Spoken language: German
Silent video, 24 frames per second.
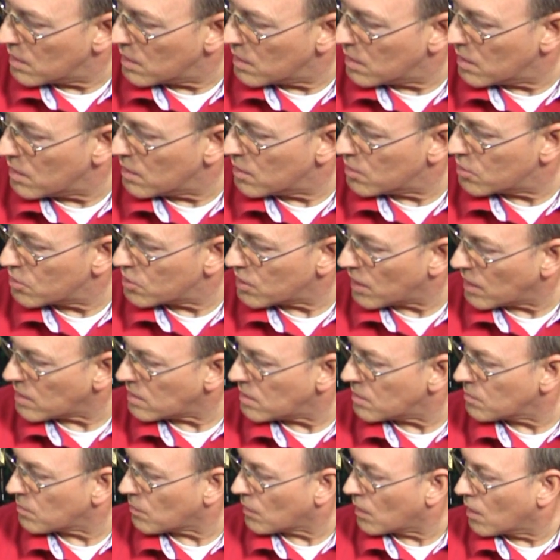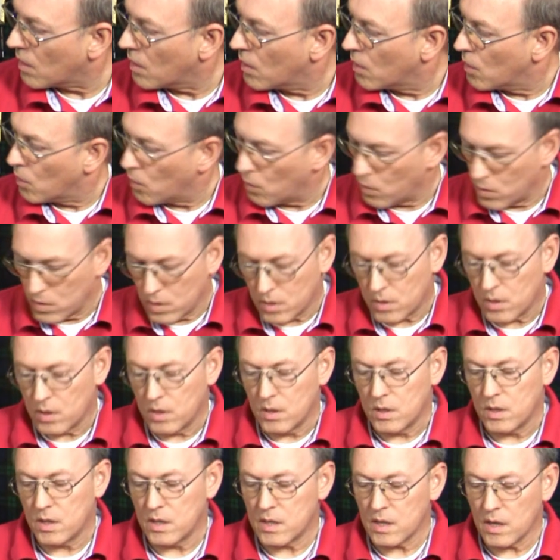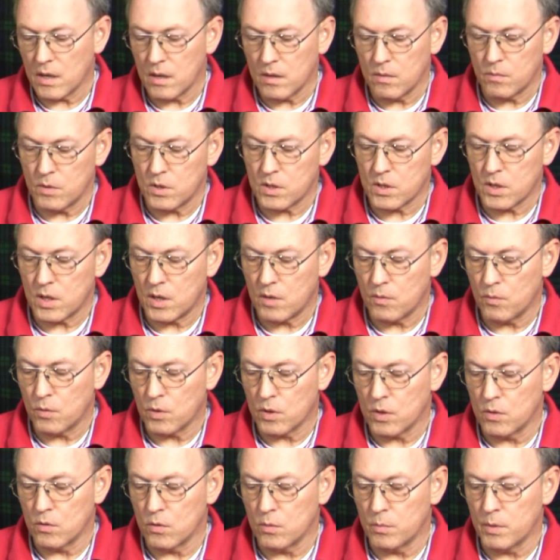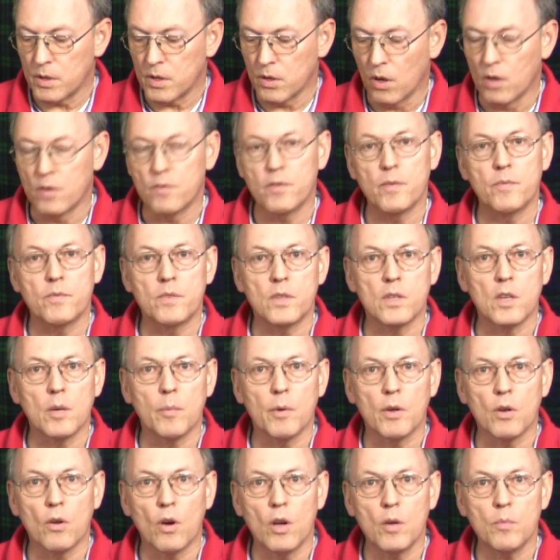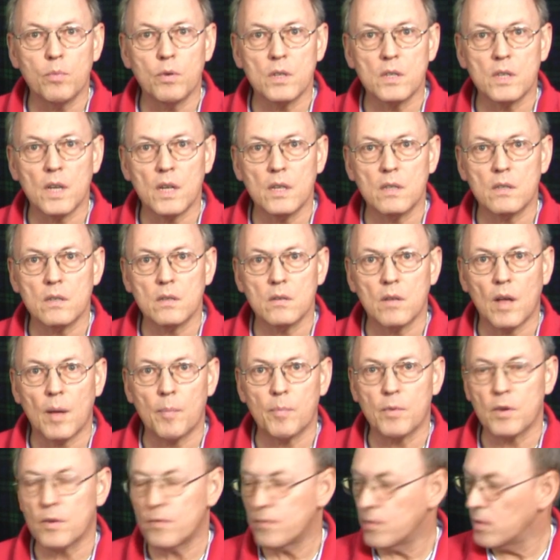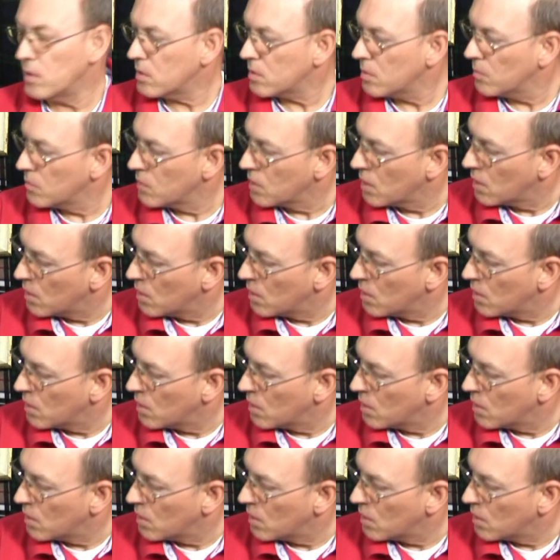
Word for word: Äh, statt. Und dieser Whisky wurde nun mit 59,9 Prozent abgefüllt